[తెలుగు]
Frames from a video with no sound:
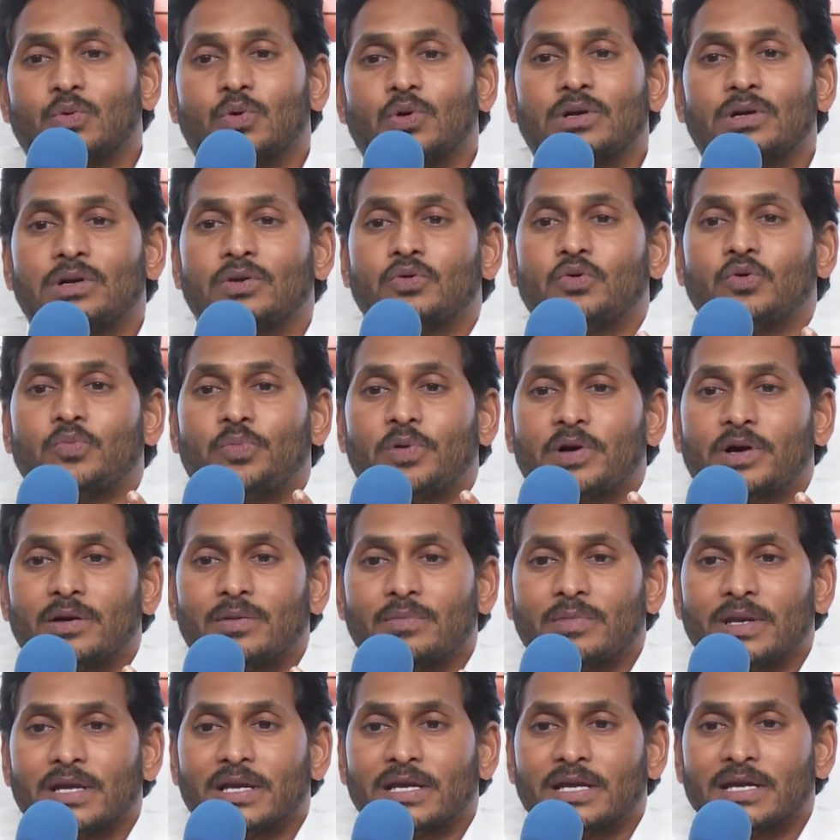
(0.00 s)
ఓట్ల
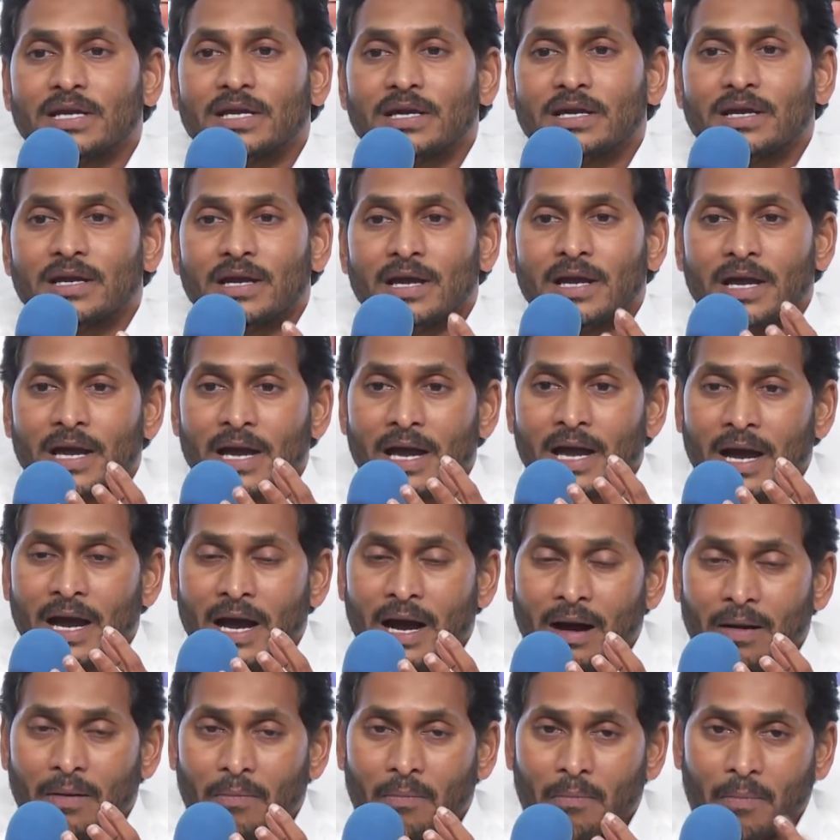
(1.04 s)
రూపకంలోకి
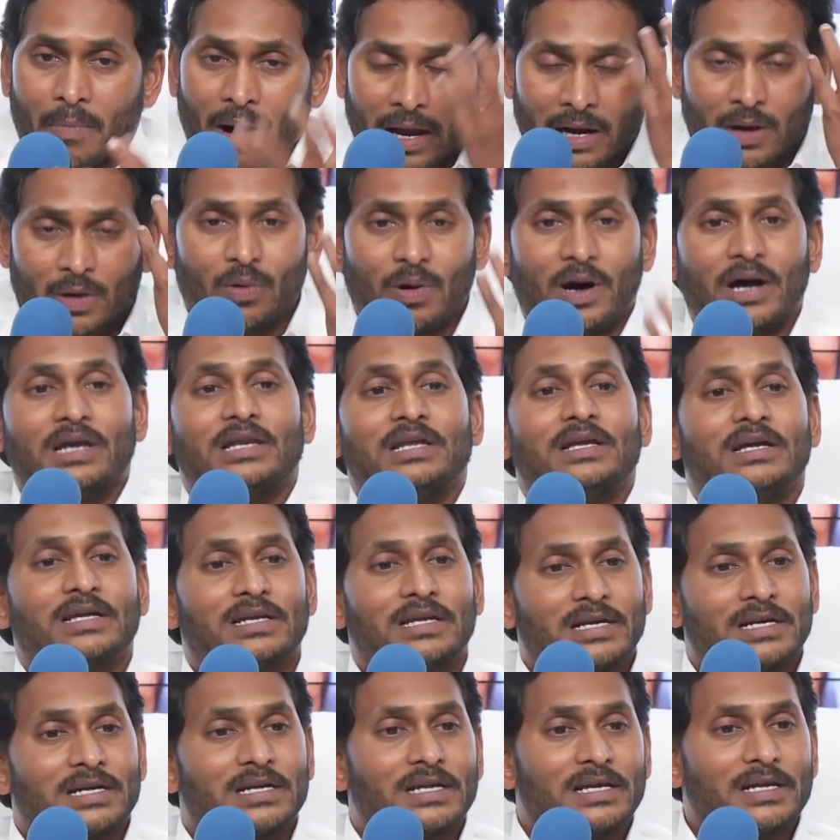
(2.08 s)
మలవాలి అని
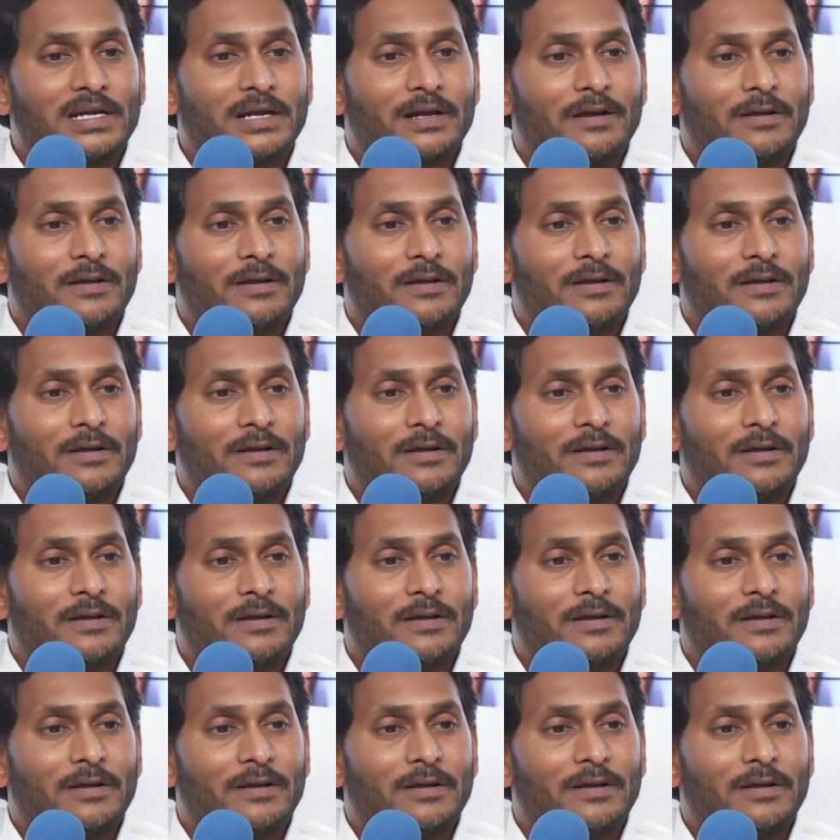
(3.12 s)
అంటే